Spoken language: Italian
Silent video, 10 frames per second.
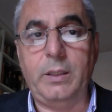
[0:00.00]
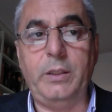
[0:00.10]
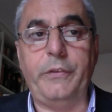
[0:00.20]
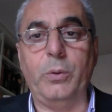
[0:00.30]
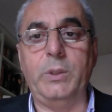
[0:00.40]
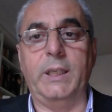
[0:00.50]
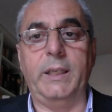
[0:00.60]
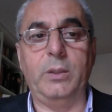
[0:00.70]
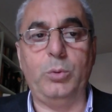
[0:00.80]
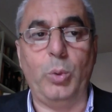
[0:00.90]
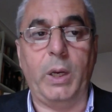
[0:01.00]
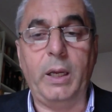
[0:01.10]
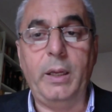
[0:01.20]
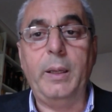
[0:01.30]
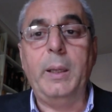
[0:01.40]
di fronte alla
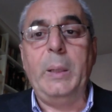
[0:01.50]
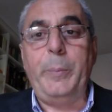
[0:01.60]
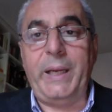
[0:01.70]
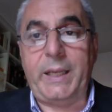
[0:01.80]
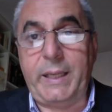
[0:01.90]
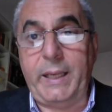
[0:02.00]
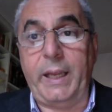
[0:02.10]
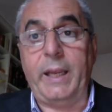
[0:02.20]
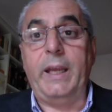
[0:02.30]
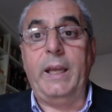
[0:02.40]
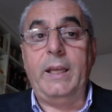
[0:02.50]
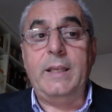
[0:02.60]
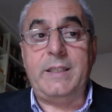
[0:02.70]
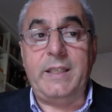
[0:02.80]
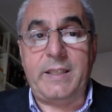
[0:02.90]
natura, perché
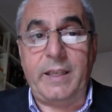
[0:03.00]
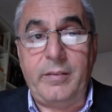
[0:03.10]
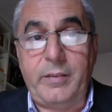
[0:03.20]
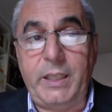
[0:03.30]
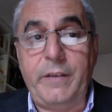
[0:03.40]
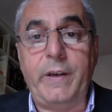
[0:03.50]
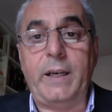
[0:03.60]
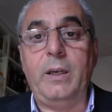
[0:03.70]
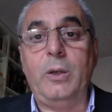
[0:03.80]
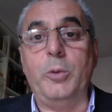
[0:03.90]
si sentiva,